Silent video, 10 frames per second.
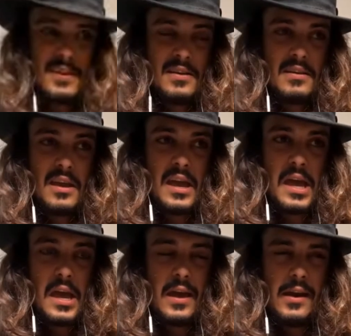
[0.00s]

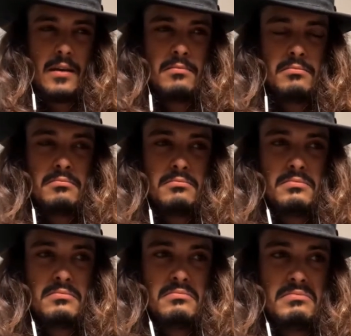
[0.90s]
Eh,
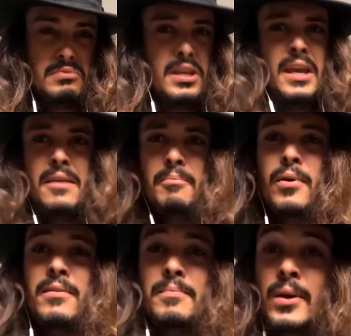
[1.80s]
sí,
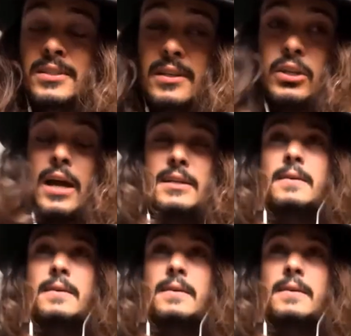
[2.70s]
puedes, o sea,